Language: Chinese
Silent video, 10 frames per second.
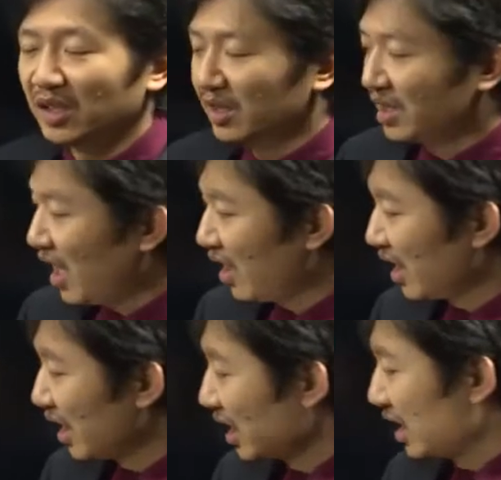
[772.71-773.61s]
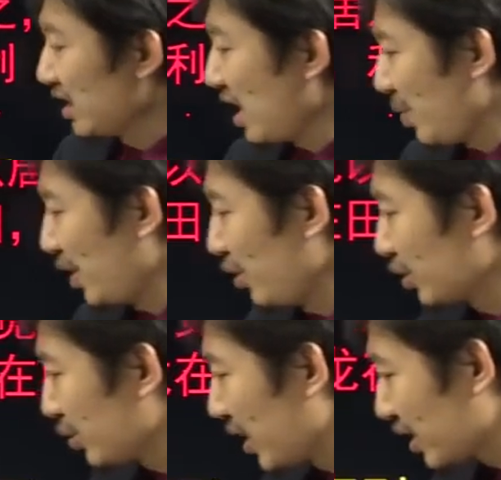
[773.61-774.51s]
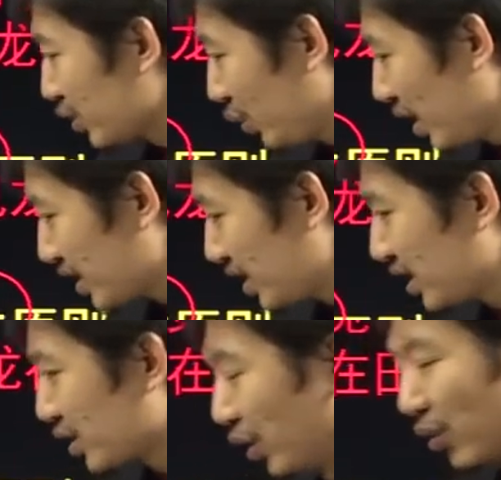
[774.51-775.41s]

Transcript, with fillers: 第二呢，当朋友做了错事的时候，